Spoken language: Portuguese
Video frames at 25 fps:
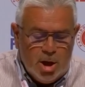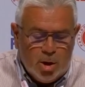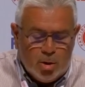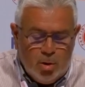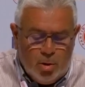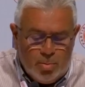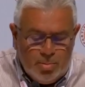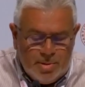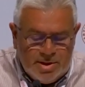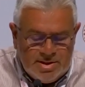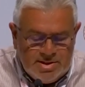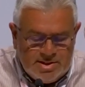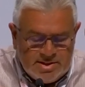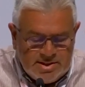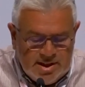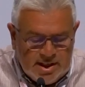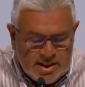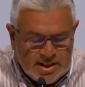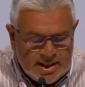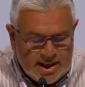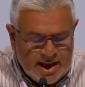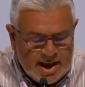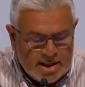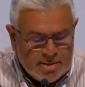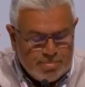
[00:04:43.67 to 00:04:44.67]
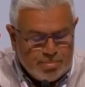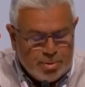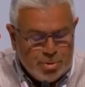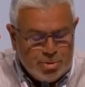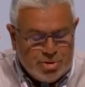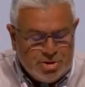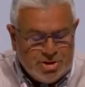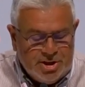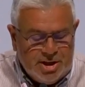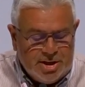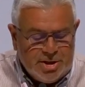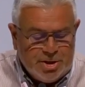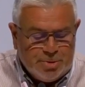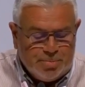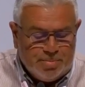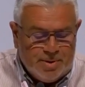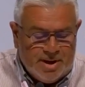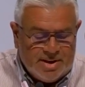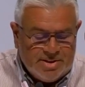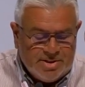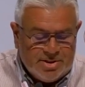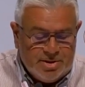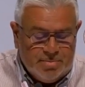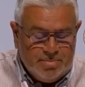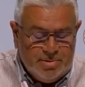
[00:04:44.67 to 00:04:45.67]
como a necessidade de proteger
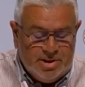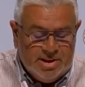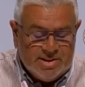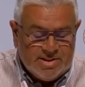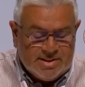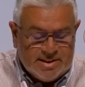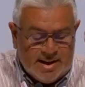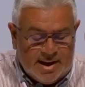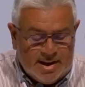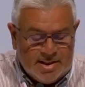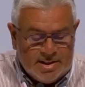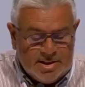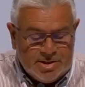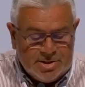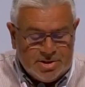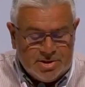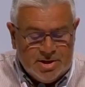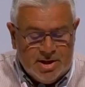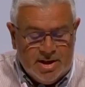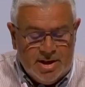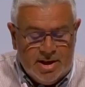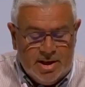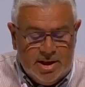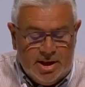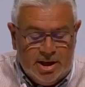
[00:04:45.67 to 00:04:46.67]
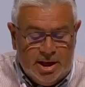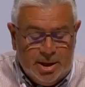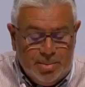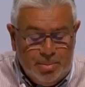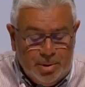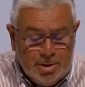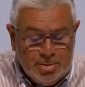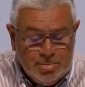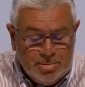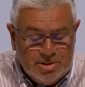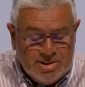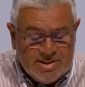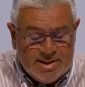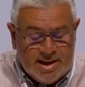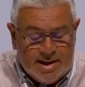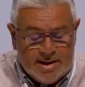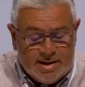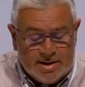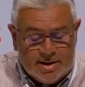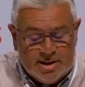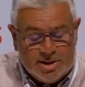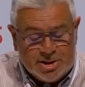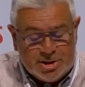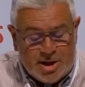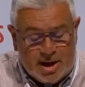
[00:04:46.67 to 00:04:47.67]
espécies ameaçadas e
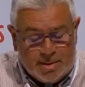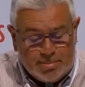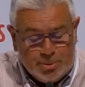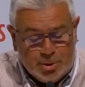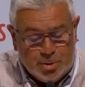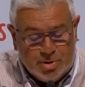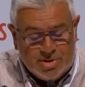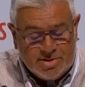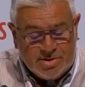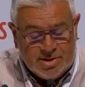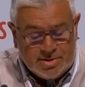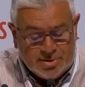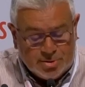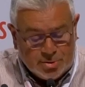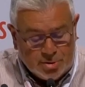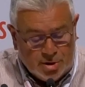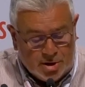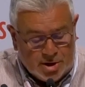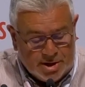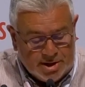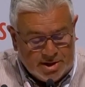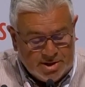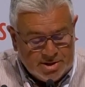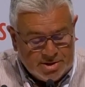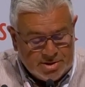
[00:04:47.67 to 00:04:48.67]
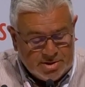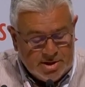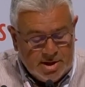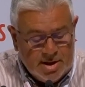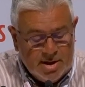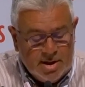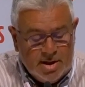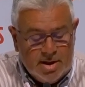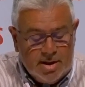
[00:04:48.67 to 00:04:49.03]
minimizar as capturas acessórias,